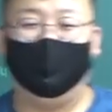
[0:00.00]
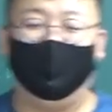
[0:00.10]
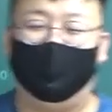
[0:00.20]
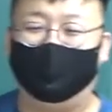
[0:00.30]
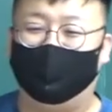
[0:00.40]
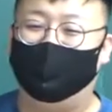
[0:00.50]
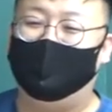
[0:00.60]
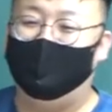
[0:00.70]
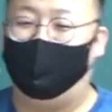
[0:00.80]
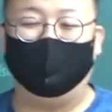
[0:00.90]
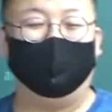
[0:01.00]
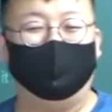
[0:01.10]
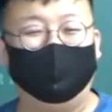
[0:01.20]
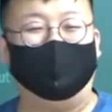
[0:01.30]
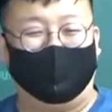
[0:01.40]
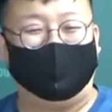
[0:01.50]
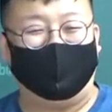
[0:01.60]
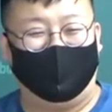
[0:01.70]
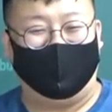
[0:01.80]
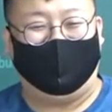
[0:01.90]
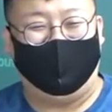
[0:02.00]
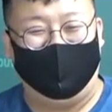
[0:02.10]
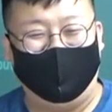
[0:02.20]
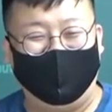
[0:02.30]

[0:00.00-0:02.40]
내려와서 엄청 친구한테 맞았어요. 그래서